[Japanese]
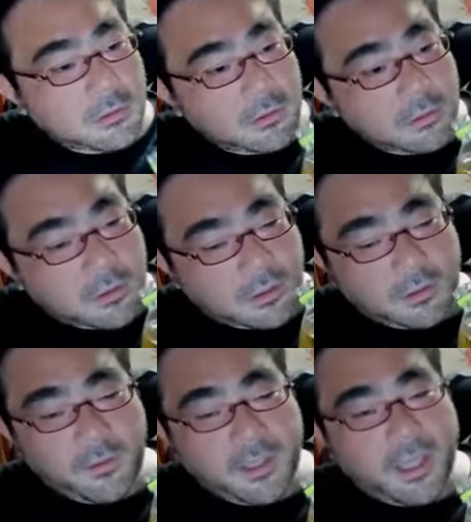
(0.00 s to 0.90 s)

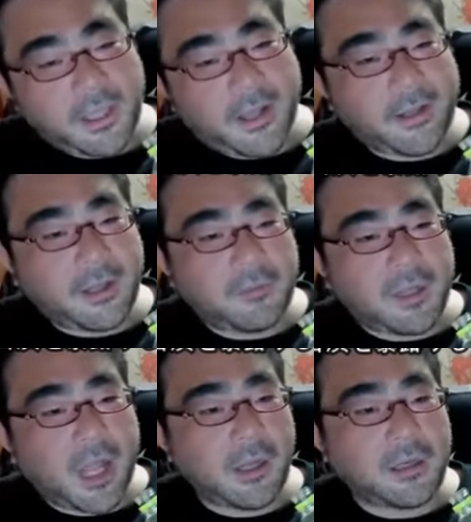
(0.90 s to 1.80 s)
クソみてえなアイテム
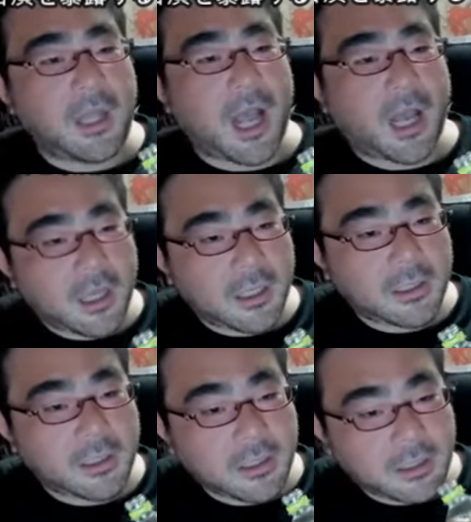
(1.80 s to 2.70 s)
投げるな。
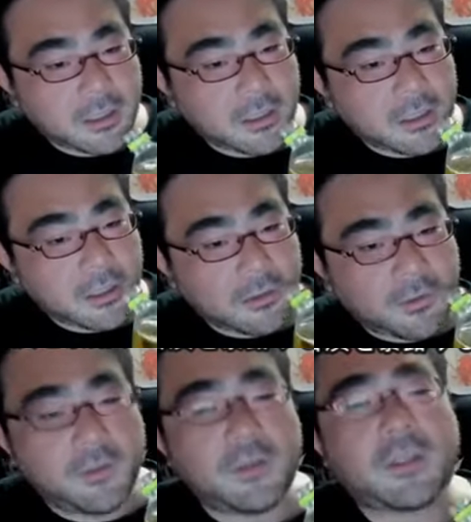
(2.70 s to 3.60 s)

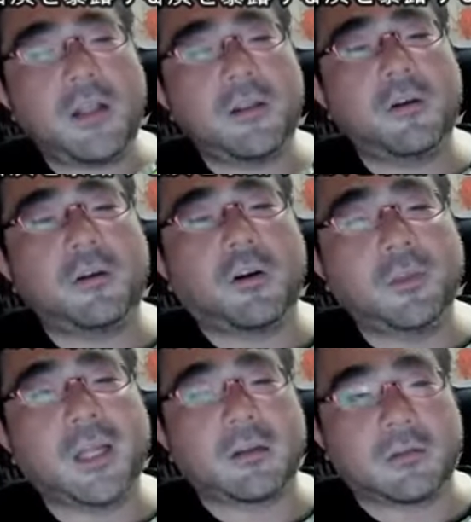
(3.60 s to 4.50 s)
風船により
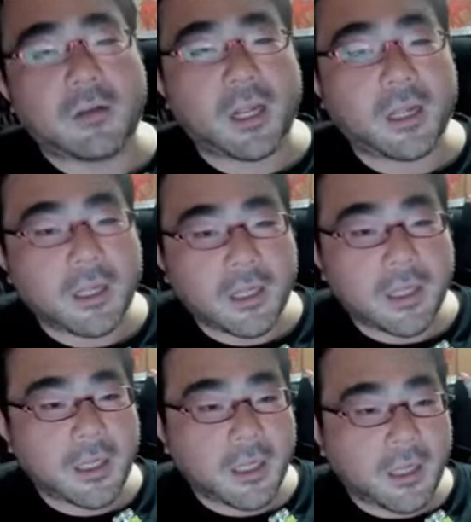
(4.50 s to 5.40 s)
ゴミだろ、それ。
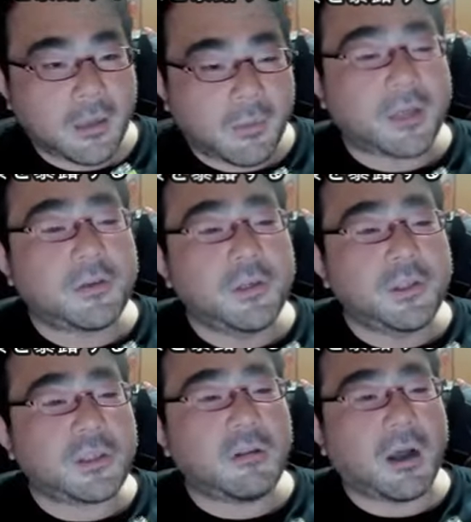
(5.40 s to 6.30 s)
まだ風
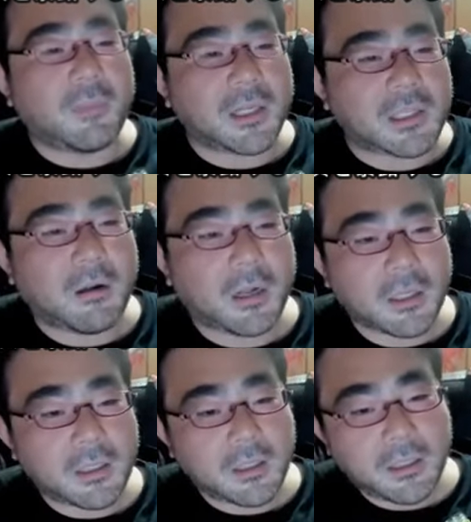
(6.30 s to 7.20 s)
船のはマシだ。
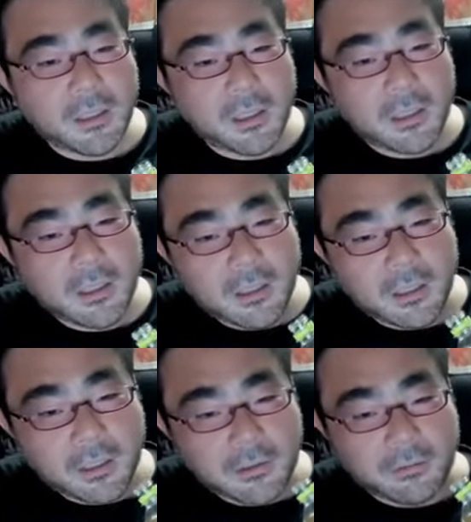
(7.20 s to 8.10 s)

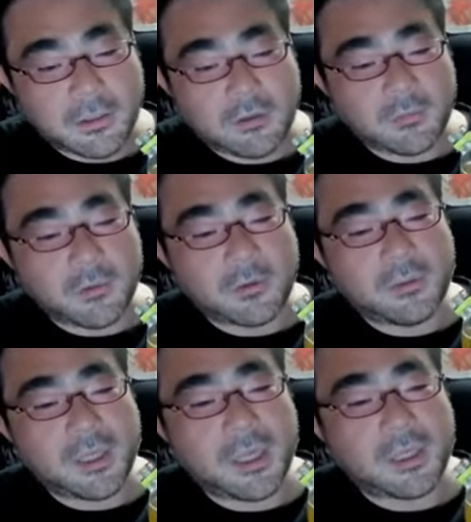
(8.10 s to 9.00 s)
そんなゴミ、
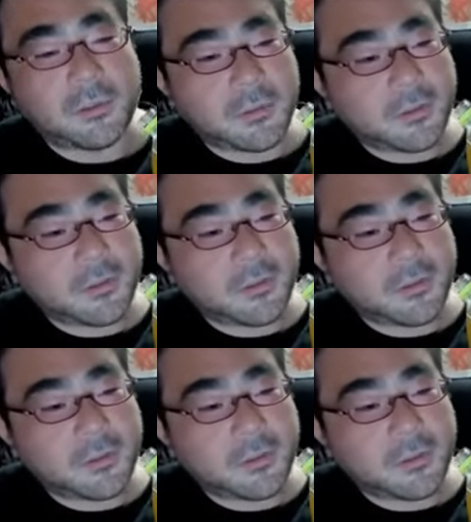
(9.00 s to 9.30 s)
ゴミアイテム。